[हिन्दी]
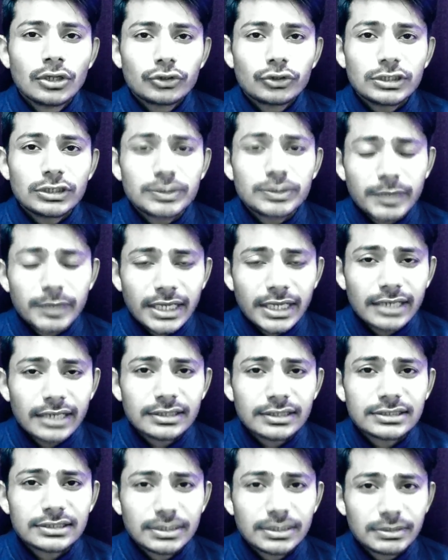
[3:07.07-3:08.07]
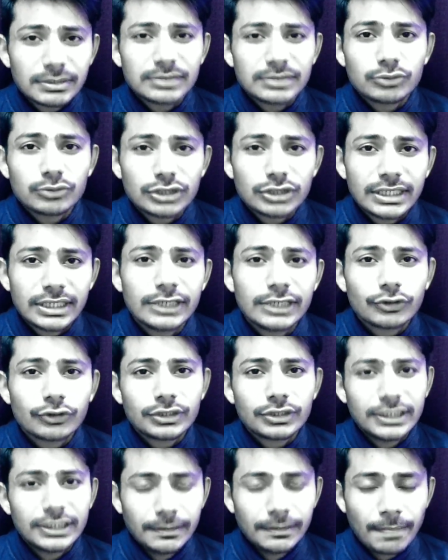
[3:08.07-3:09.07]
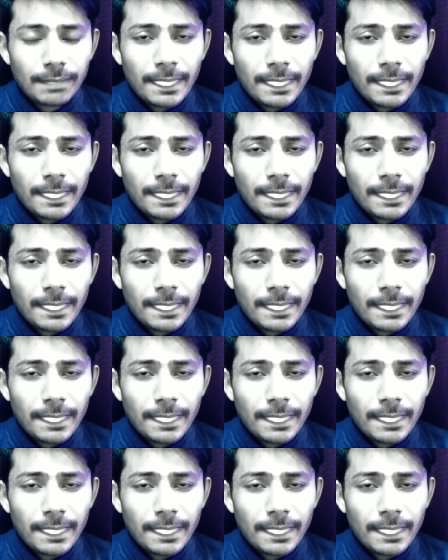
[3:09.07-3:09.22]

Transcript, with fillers: तो इस प्रकार की समझ मुझे नहीं होती